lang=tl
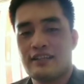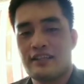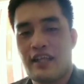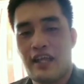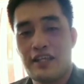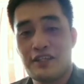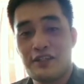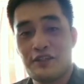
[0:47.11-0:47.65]

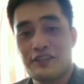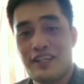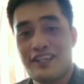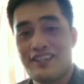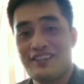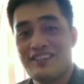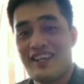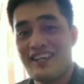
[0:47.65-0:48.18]
Thank you,
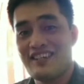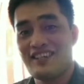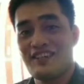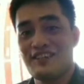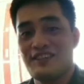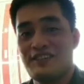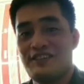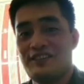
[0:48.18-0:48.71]
thank you, thank
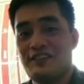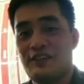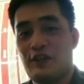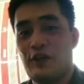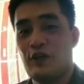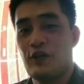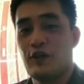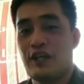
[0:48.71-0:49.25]
you.
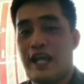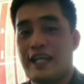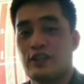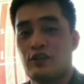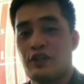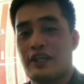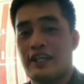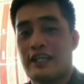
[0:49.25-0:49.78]
O oh,
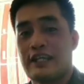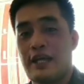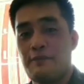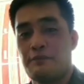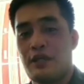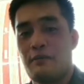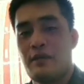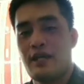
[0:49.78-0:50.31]
atong Eric
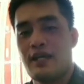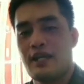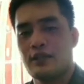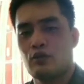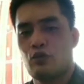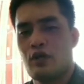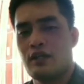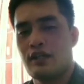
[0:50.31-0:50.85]
Cup gamay
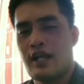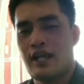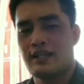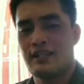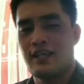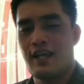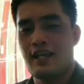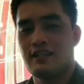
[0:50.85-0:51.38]
ato ang
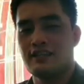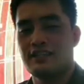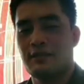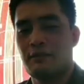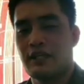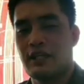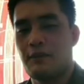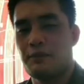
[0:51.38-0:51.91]
naagian sa
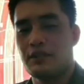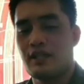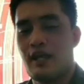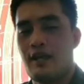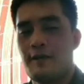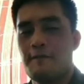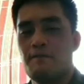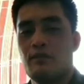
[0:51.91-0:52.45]

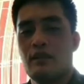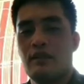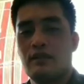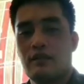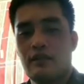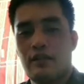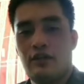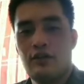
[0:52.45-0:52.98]
magkapita,
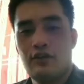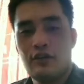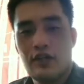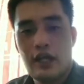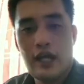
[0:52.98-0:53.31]
no?